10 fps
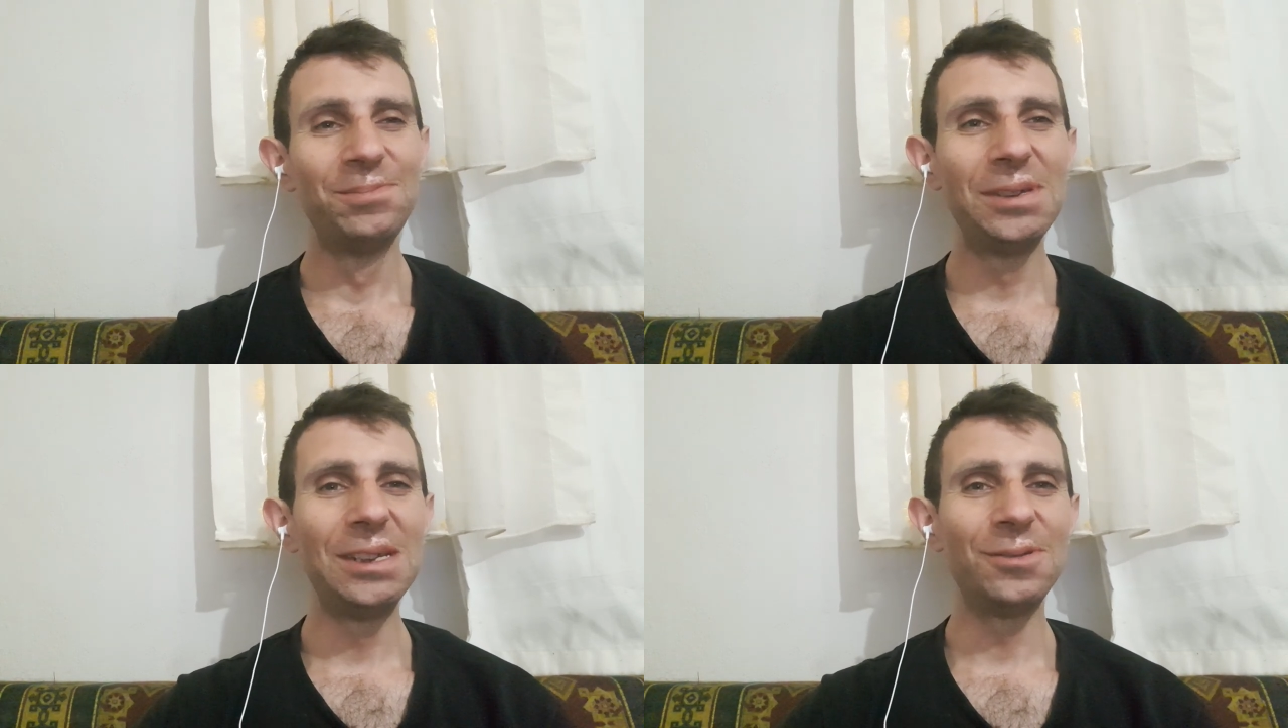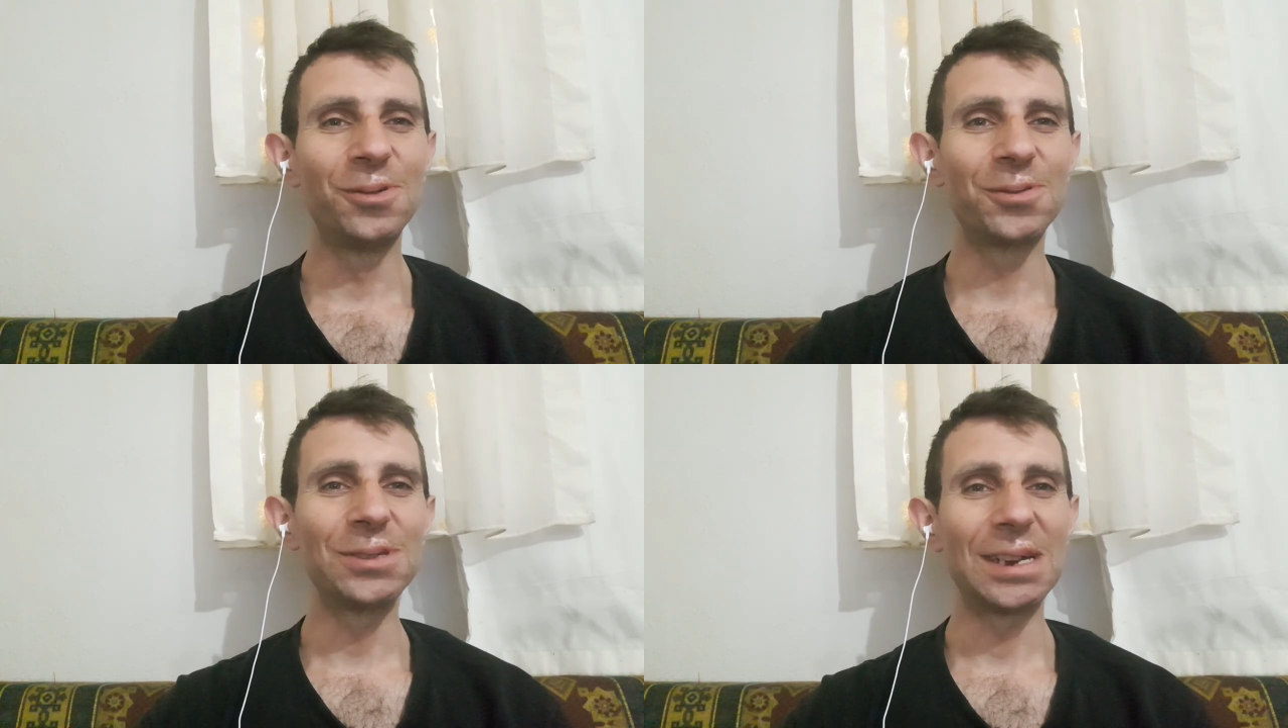Bir de
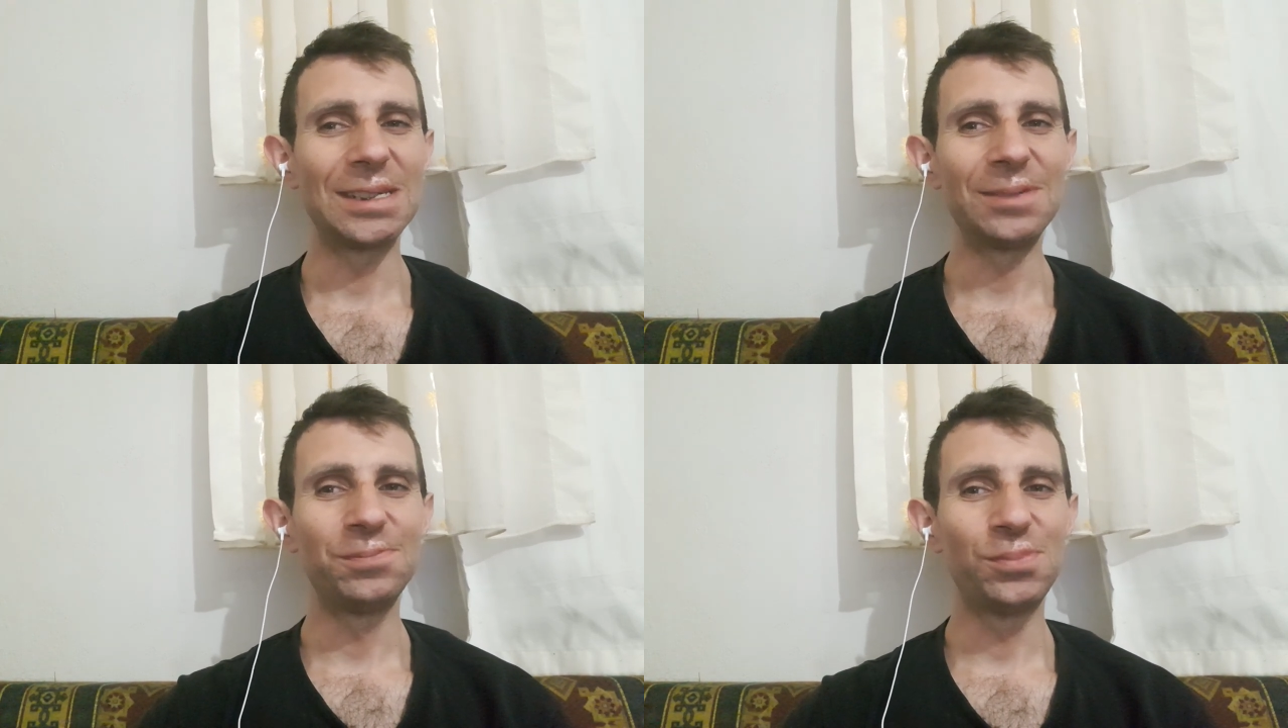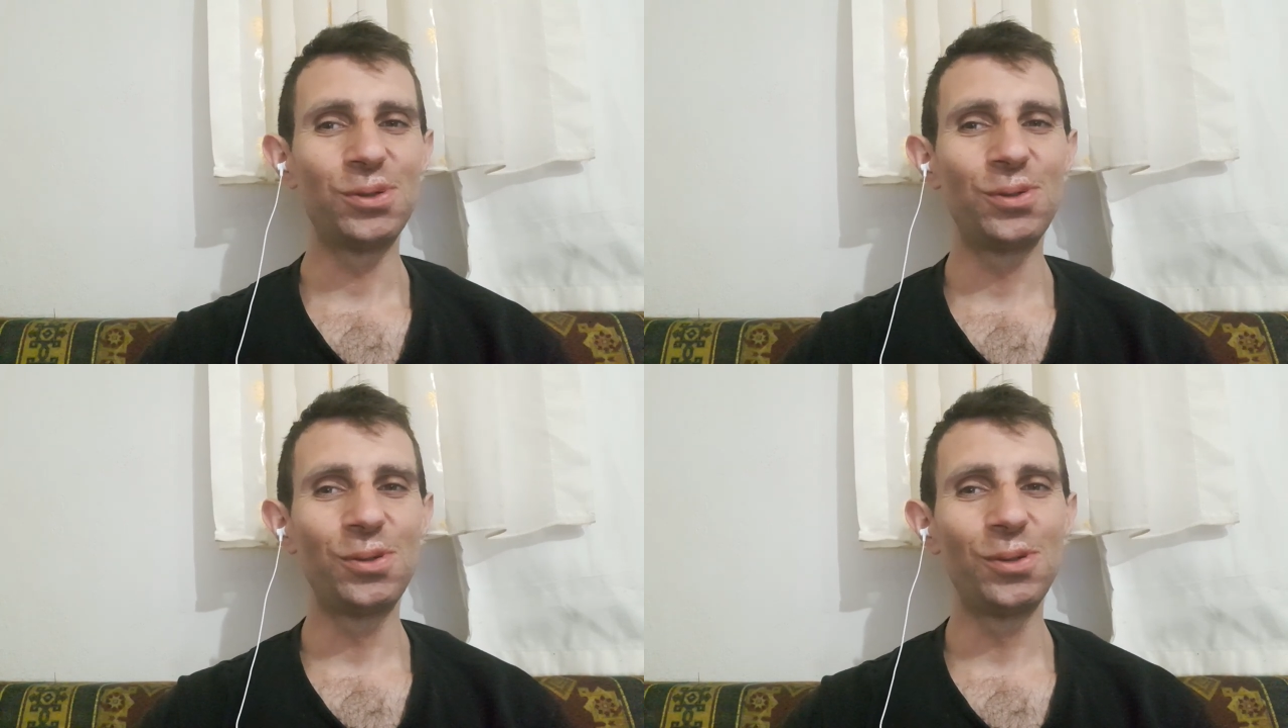9 aydır
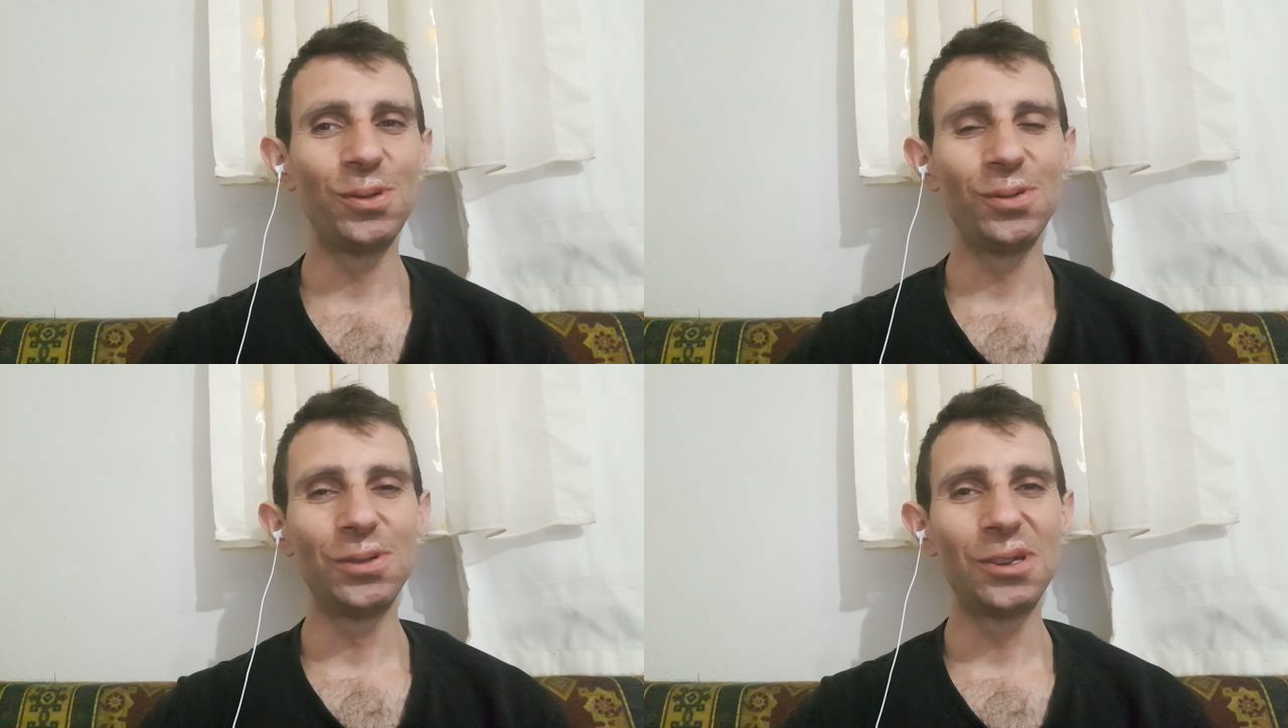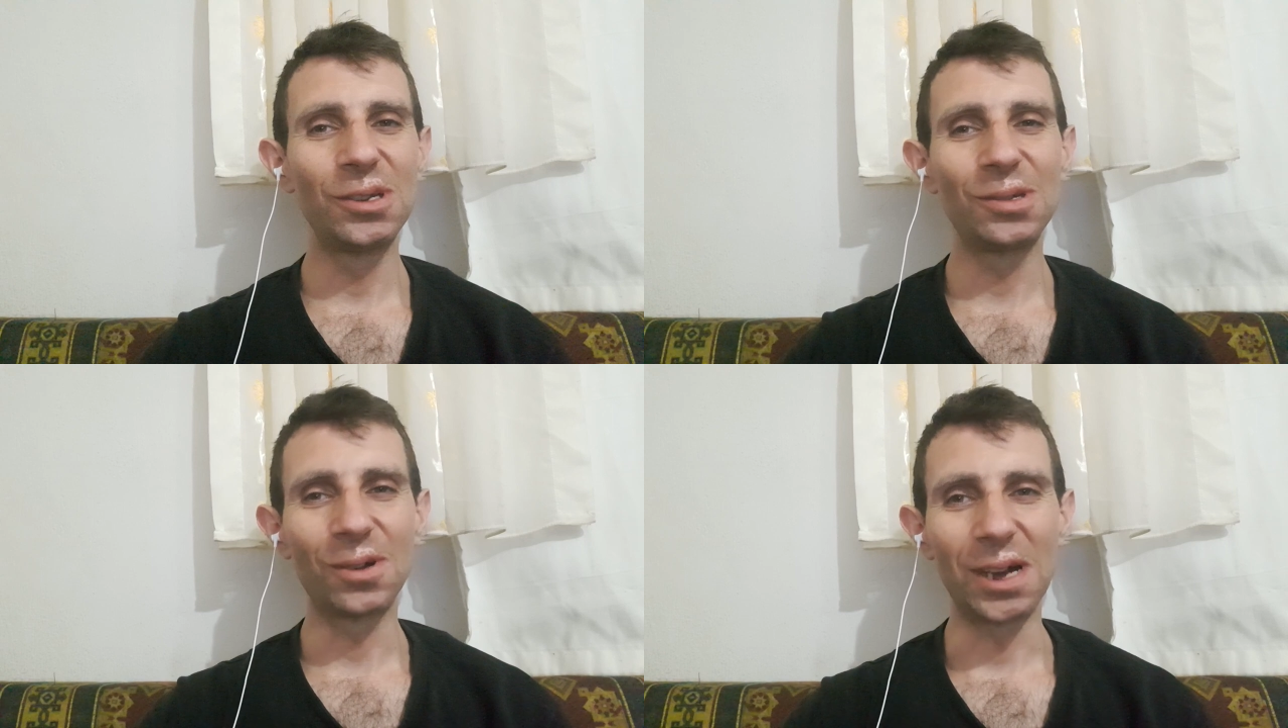bütün TikTok